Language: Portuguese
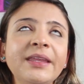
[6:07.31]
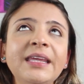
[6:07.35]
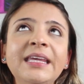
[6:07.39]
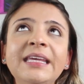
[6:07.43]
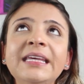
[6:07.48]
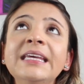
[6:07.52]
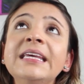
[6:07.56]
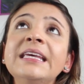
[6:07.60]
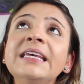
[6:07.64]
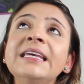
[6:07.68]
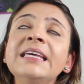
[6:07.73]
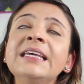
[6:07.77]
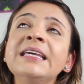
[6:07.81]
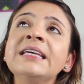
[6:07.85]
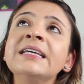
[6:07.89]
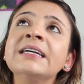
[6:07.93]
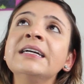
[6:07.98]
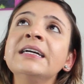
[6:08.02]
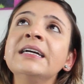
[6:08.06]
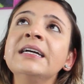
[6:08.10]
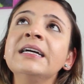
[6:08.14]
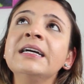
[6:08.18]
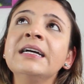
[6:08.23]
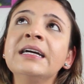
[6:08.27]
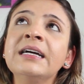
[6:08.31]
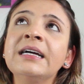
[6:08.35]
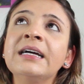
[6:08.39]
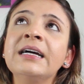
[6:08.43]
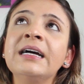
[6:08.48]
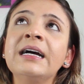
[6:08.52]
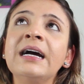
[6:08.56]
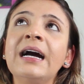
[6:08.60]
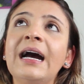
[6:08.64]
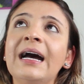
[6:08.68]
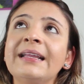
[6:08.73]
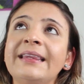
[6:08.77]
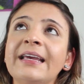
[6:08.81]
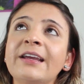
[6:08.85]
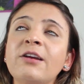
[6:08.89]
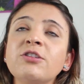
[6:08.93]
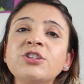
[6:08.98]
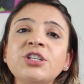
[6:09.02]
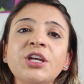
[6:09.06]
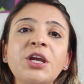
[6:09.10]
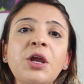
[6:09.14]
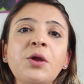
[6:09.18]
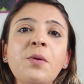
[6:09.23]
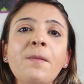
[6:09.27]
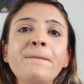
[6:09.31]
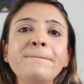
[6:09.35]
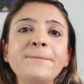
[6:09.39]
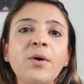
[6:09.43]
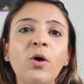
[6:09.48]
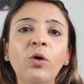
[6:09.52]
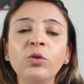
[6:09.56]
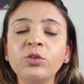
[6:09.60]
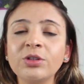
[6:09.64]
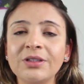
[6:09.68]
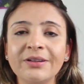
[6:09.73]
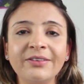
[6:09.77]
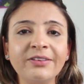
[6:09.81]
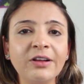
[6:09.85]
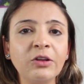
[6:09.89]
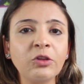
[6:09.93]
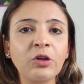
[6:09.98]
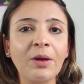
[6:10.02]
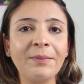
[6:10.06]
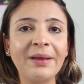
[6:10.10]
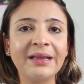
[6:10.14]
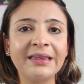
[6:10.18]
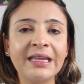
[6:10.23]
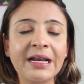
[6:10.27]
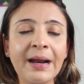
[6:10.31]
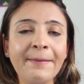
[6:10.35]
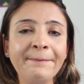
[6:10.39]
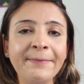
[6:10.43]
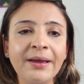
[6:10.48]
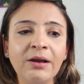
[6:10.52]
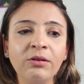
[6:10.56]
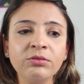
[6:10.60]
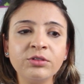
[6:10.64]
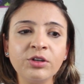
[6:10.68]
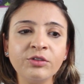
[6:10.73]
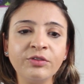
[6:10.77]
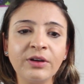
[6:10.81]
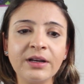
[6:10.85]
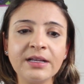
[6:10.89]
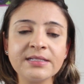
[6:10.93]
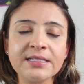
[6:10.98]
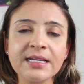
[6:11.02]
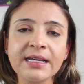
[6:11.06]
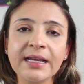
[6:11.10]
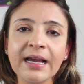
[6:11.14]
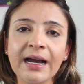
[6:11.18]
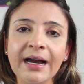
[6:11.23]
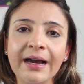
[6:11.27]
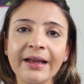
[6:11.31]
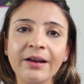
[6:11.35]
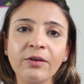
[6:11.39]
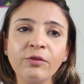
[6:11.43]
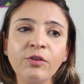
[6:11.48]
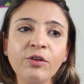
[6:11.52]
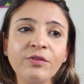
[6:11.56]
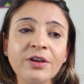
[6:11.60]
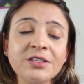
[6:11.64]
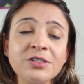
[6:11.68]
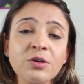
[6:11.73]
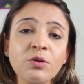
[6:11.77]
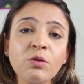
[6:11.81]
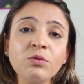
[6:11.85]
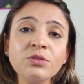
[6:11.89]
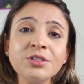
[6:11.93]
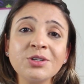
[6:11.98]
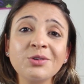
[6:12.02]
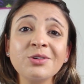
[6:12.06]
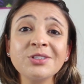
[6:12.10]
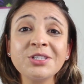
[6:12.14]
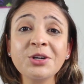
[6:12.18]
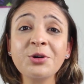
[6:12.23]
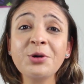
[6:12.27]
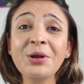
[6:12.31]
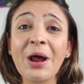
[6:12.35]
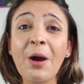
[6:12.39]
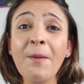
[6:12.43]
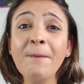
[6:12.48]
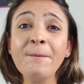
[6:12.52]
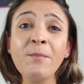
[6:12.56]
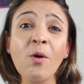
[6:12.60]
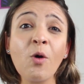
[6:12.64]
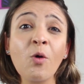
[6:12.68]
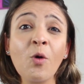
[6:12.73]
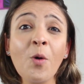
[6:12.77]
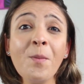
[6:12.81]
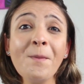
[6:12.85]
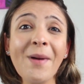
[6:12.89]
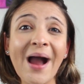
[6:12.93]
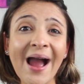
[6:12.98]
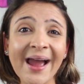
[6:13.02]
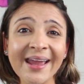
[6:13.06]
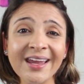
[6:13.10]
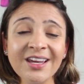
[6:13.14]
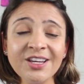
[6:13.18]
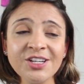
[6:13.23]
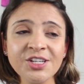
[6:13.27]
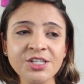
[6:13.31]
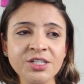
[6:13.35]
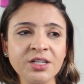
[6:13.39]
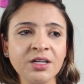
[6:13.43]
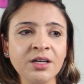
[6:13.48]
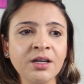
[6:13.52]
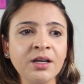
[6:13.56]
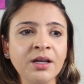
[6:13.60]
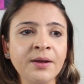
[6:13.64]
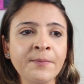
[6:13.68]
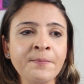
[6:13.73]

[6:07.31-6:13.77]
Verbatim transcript: E até que eu cheguei a um ponto que eu tava falando com a minha terapeuta e eu falei assim, cara, eu vou ver se eu consigo segurar um pouco mais.